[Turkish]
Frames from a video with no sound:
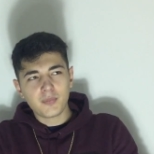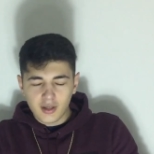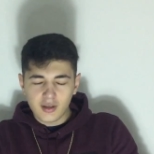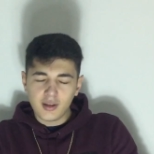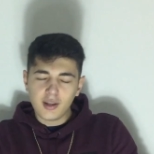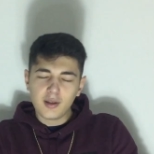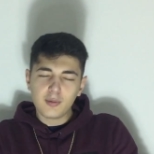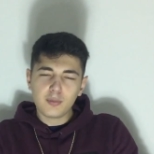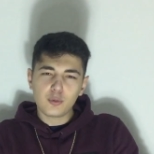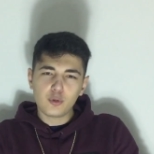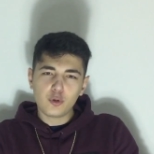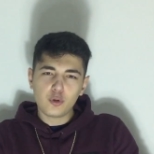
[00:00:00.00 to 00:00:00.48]

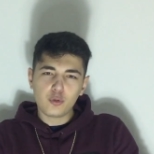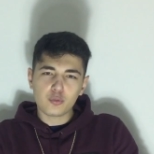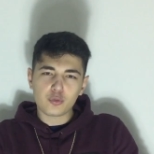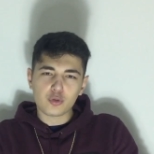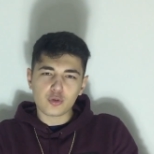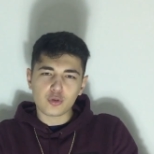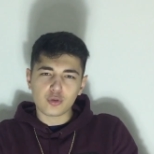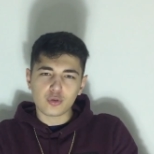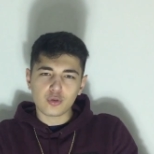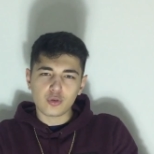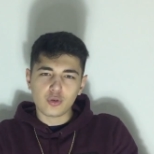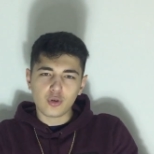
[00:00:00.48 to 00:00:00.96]
Ne biliyor
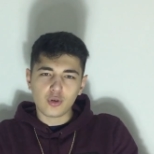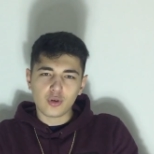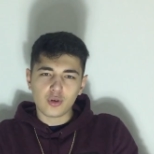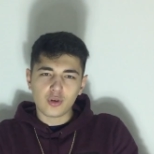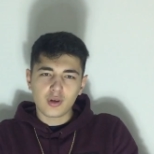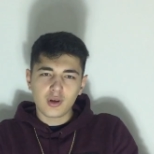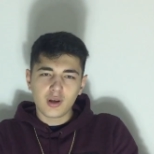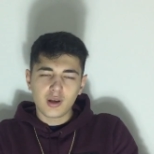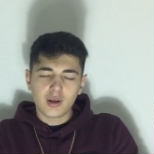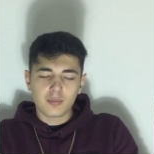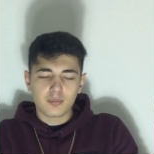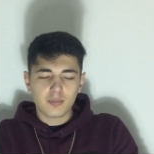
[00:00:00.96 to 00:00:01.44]
musun diyor.
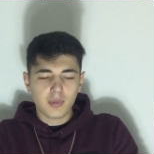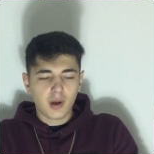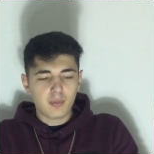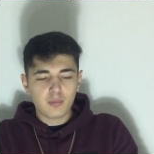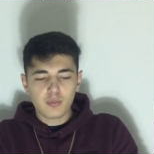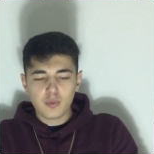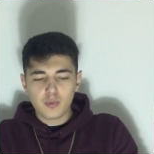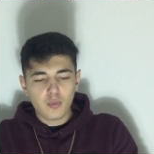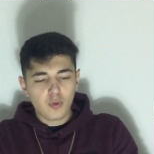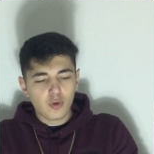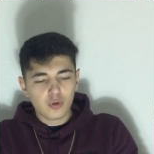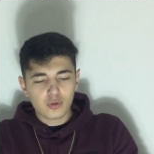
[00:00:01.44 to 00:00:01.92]

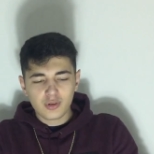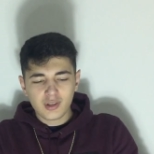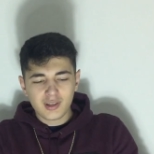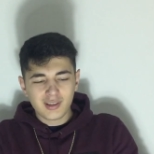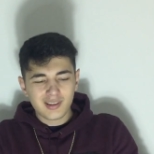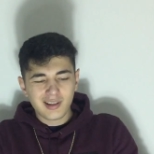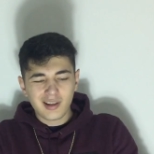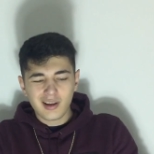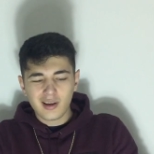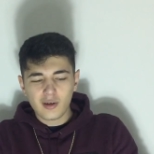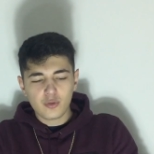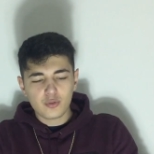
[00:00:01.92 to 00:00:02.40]
Ben bu
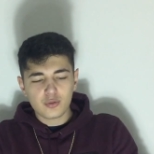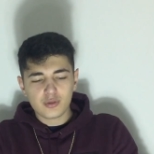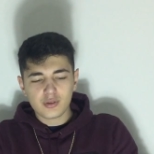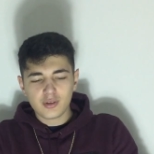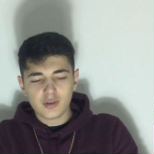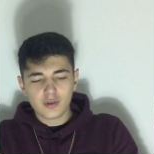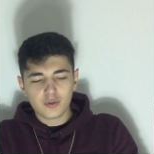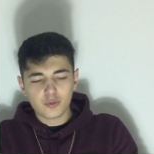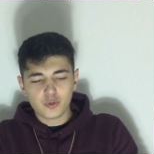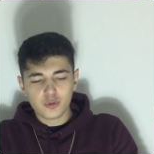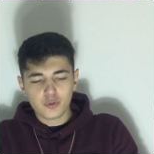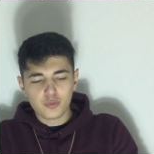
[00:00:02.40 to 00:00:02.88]
bokları daha
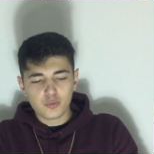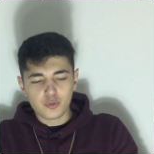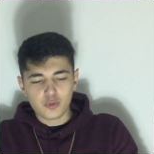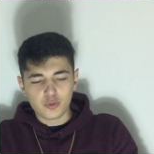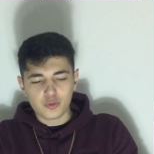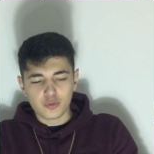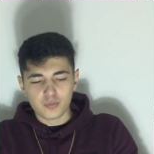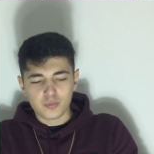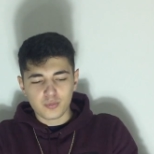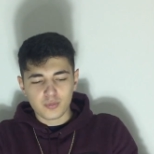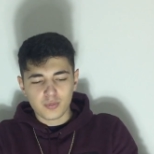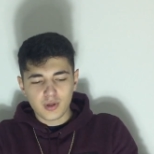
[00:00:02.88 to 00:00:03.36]
önceden
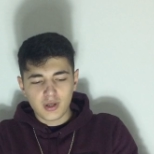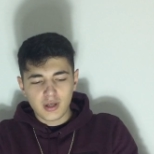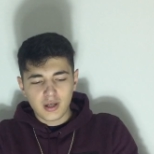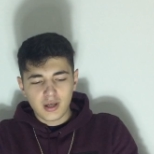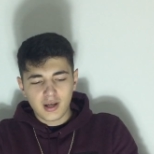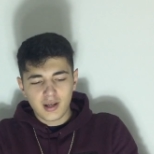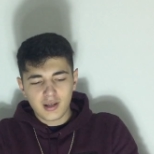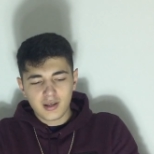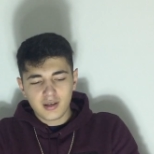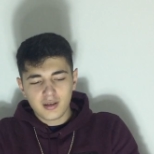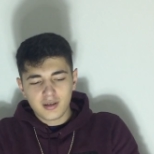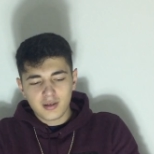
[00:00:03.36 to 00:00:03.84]
duymuştum.
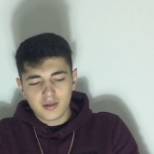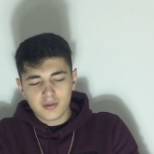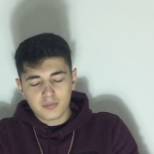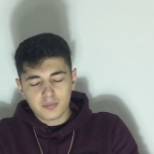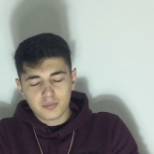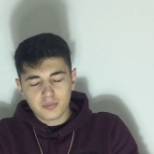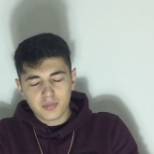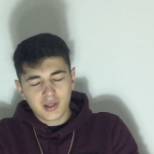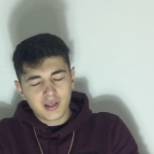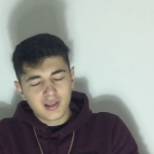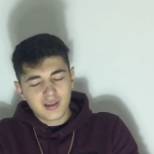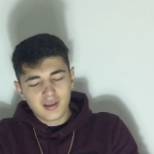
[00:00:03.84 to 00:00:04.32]
Hani
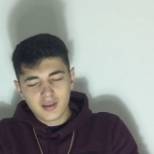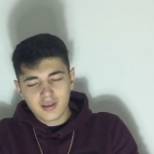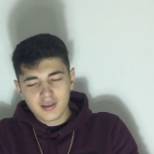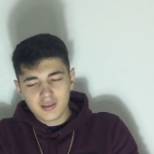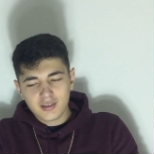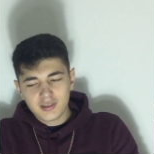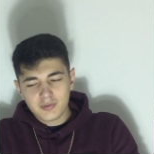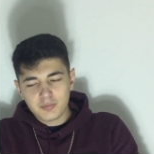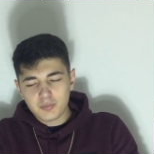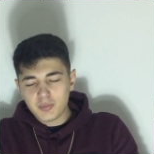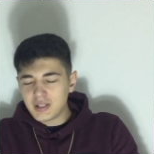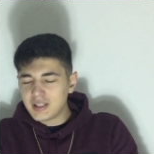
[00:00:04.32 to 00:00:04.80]
bana
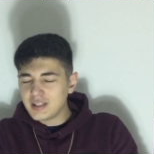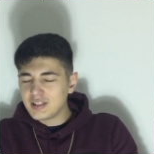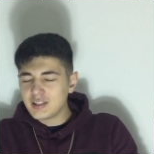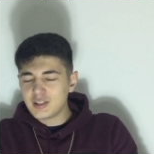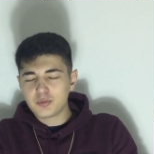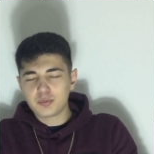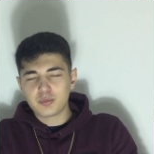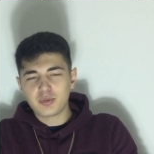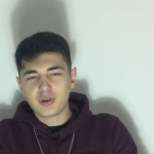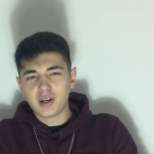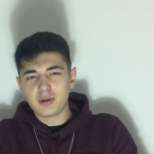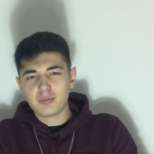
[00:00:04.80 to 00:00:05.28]
beni
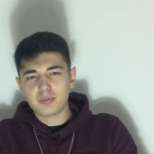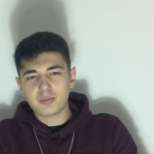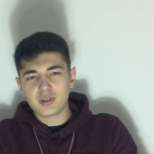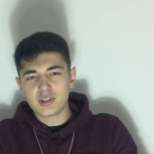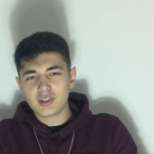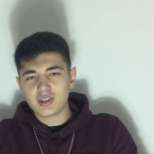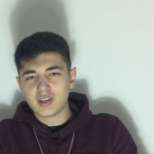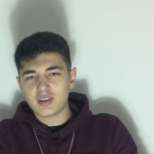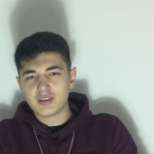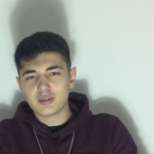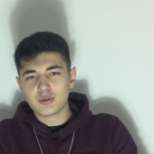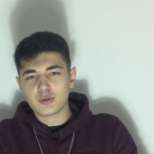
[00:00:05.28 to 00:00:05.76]
hiç
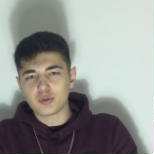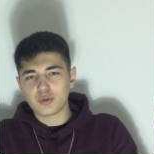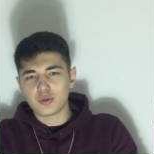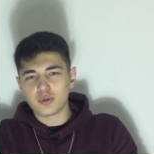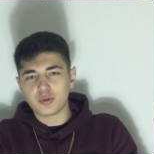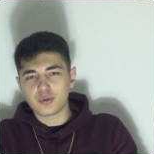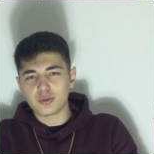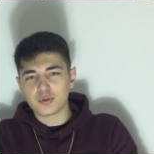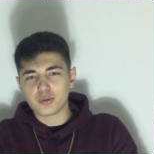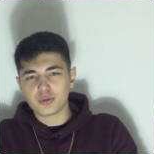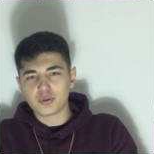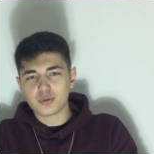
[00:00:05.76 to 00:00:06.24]
bırakmayacağını
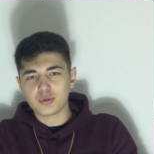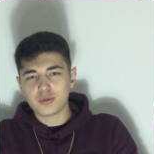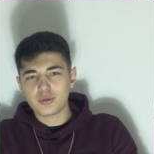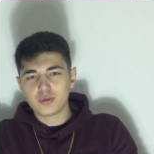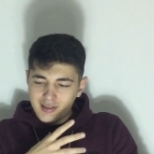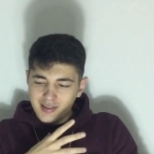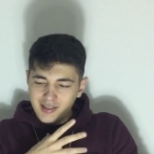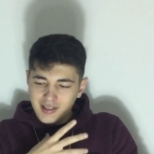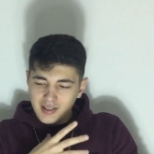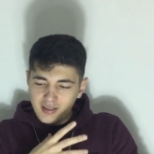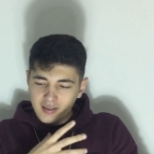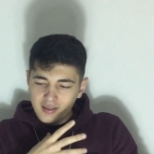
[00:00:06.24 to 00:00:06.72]
söylüyorsun.
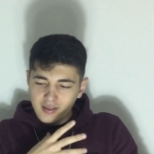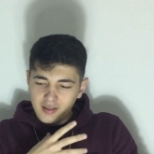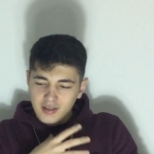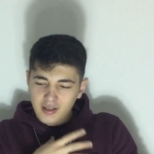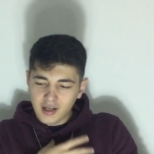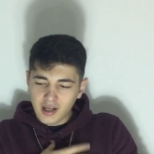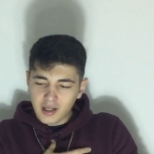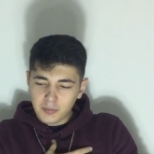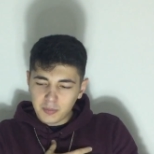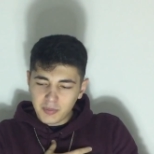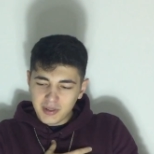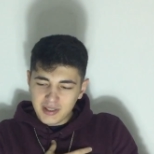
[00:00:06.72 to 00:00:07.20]
Senin
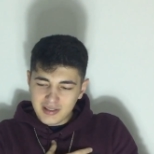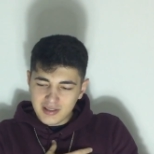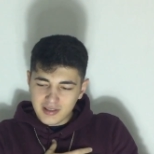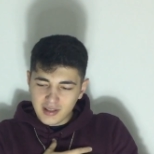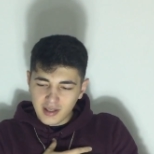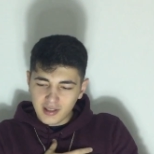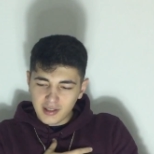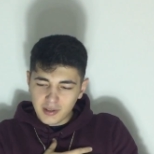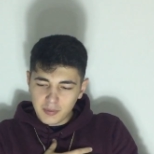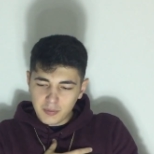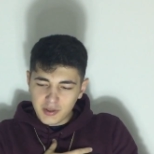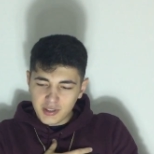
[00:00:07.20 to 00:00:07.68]
kalmanı
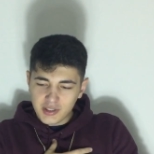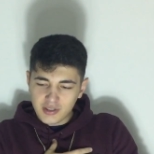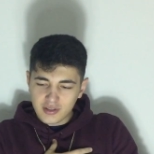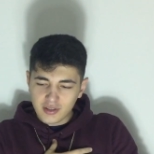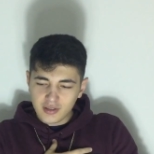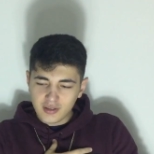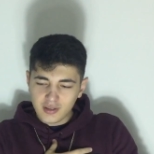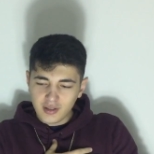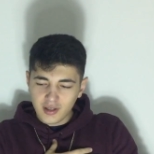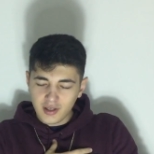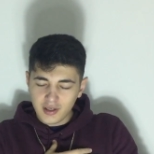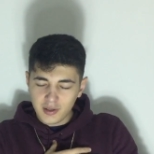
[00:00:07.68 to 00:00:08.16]
sağlamak
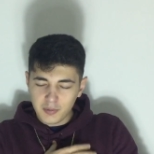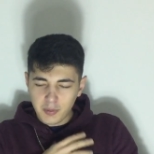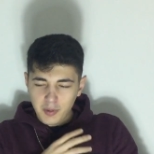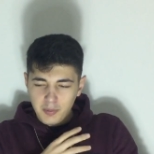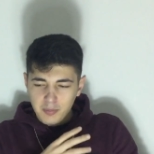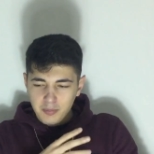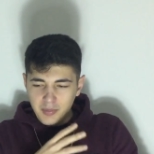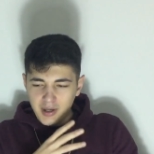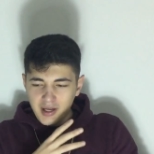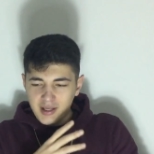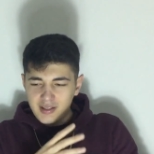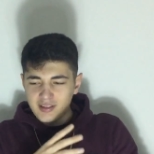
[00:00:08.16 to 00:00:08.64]
için hani
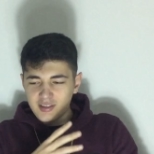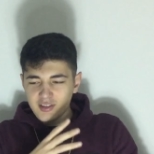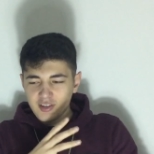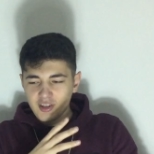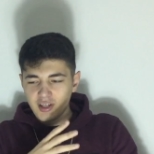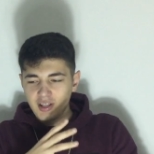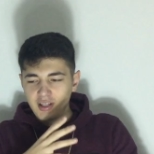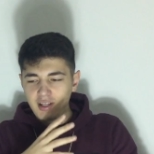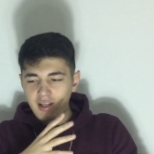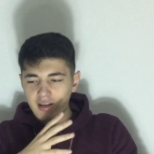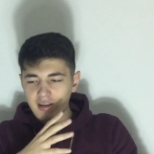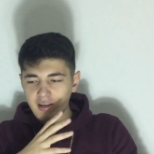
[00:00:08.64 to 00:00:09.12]
ben bazı
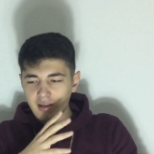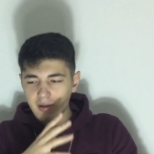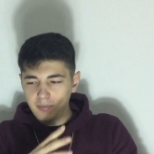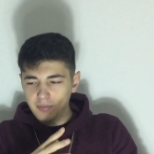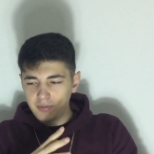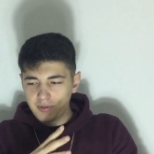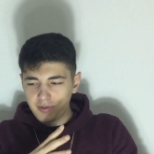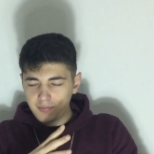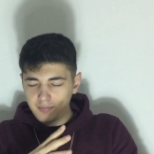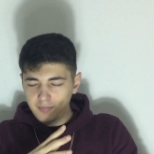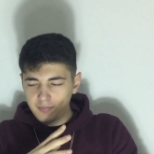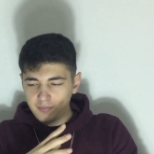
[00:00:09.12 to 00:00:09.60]
şeyler
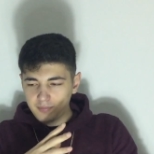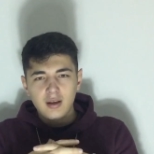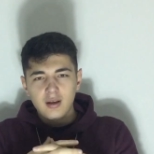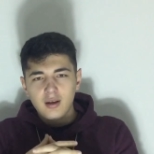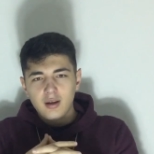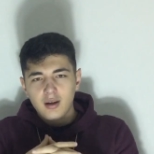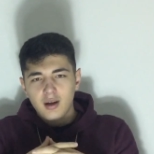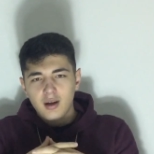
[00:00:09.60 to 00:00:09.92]
yaptım.